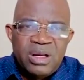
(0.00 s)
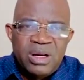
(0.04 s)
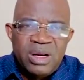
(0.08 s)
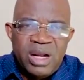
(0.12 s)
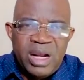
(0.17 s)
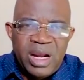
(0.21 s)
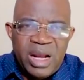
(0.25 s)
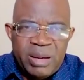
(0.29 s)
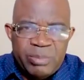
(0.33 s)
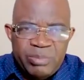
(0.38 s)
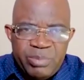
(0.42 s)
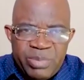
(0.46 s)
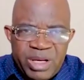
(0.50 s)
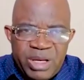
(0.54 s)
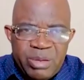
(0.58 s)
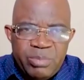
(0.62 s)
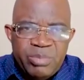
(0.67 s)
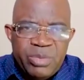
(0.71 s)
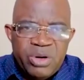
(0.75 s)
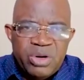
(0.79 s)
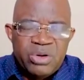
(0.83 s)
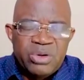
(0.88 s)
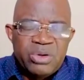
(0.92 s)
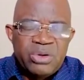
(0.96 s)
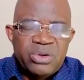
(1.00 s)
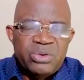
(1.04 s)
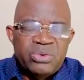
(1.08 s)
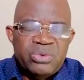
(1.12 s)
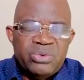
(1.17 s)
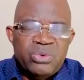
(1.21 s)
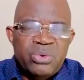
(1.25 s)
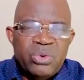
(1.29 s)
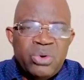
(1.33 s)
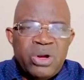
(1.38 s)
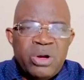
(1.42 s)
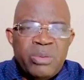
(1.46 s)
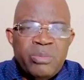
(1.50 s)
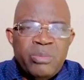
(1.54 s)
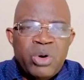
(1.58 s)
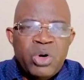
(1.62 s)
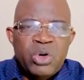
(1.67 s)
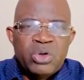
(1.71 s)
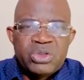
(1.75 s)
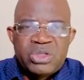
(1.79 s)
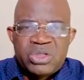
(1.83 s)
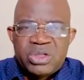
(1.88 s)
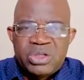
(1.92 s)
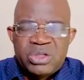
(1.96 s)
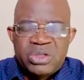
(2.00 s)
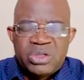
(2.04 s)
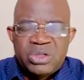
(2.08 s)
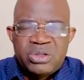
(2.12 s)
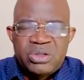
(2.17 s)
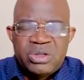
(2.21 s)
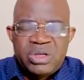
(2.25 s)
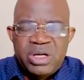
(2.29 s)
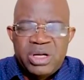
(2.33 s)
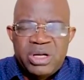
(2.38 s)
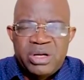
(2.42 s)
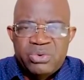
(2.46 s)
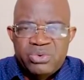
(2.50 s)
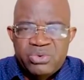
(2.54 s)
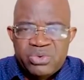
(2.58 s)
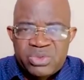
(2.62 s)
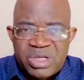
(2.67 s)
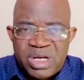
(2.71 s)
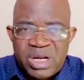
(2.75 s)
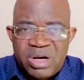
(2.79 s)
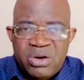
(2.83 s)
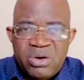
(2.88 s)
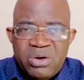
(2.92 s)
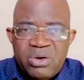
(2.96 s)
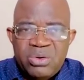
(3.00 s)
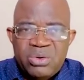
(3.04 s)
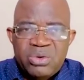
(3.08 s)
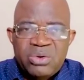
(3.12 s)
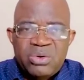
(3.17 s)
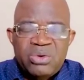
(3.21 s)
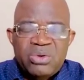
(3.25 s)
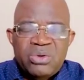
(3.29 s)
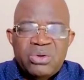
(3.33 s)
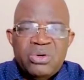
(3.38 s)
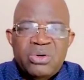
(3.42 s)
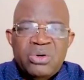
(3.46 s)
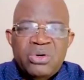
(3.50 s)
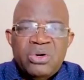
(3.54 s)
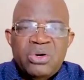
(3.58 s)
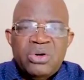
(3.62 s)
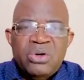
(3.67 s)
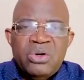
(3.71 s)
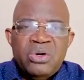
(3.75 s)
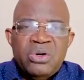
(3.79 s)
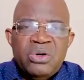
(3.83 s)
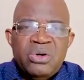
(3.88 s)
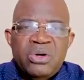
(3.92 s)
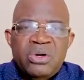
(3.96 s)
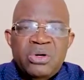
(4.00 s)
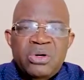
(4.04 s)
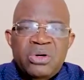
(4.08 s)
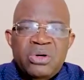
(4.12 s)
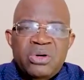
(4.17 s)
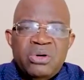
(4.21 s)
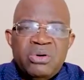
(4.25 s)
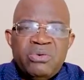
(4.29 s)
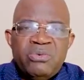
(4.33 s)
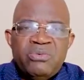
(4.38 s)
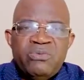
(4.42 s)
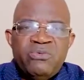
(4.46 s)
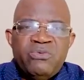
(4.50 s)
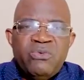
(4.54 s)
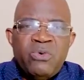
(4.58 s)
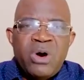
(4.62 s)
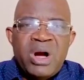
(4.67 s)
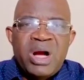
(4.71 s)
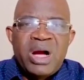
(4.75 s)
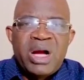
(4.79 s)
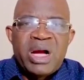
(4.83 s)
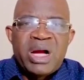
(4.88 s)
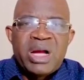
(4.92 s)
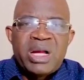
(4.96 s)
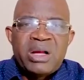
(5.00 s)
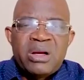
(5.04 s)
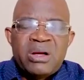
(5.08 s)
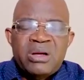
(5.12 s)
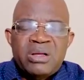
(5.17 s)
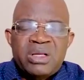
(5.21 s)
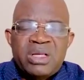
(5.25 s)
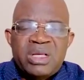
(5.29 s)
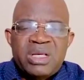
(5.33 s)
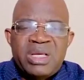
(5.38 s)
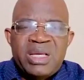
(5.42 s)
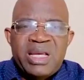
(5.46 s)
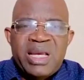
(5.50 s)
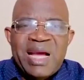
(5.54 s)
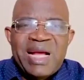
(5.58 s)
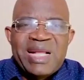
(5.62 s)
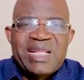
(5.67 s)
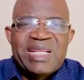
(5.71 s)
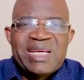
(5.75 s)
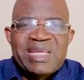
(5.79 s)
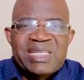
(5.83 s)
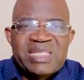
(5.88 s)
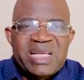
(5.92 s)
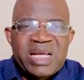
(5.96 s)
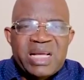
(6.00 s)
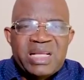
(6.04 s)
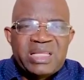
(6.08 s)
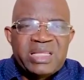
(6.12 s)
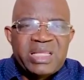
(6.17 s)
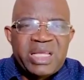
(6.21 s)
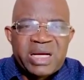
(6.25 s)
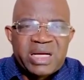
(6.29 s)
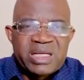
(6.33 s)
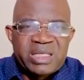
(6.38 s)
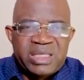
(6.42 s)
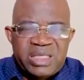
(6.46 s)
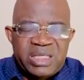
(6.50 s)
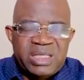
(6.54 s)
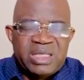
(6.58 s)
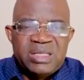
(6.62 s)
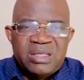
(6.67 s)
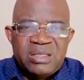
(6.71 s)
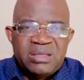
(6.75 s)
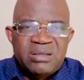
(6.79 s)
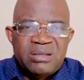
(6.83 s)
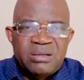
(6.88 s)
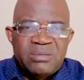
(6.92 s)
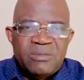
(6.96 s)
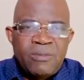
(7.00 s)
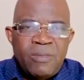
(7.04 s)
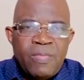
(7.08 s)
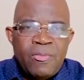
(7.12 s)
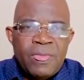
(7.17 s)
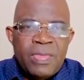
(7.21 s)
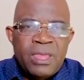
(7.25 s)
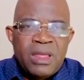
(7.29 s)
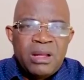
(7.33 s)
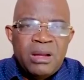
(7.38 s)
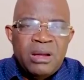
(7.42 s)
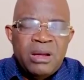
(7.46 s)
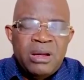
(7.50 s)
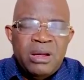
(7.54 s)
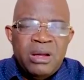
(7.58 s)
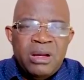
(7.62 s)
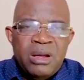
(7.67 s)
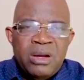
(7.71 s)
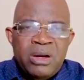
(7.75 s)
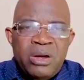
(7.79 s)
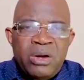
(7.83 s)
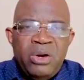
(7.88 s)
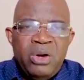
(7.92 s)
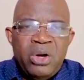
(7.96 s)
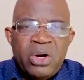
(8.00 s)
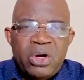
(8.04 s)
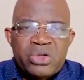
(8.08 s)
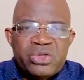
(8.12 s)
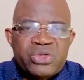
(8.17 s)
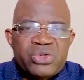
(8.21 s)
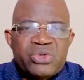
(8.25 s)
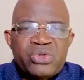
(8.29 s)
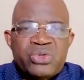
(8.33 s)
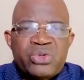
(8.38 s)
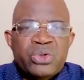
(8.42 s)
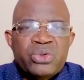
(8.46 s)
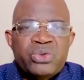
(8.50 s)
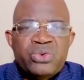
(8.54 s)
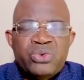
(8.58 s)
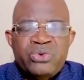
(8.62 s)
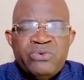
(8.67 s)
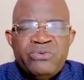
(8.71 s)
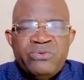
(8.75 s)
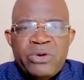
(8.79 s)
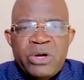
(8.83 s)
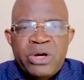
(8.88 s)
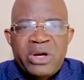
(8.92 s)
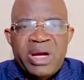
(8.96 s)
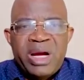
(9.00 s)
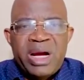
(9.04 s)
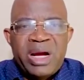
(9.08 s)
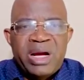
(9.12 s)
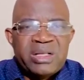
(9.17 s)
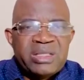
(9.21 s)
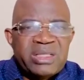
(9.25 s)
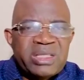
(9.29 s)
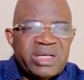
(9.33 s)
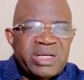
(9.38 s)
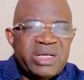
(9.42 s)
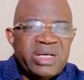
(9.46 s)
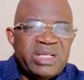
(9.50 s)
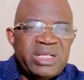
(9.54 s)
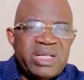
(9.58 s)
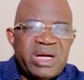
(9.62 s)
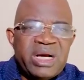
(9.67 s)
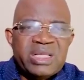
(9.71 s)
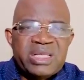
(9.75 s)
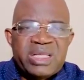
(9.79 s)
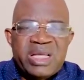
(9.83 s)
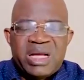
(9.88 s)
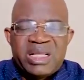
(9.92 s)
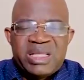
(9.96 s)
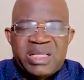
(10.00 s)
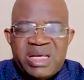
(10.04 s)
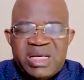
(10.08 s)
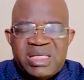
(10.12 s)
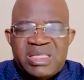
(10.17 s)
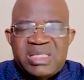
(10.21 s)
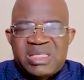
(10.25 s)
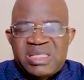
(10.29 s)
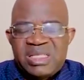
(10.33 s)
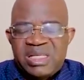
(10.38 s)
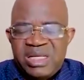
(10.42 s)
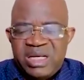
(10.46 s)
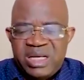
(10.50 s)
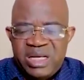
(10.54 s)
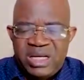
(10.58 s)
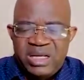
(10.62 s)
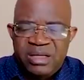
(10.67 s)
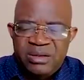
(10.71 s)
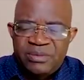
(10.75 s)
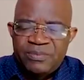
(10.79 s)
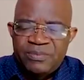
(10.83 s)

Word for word: La Bible nous le montre et nous allons voir qu'il y a des interdits lorsque tu veux entrer dans ta destinée,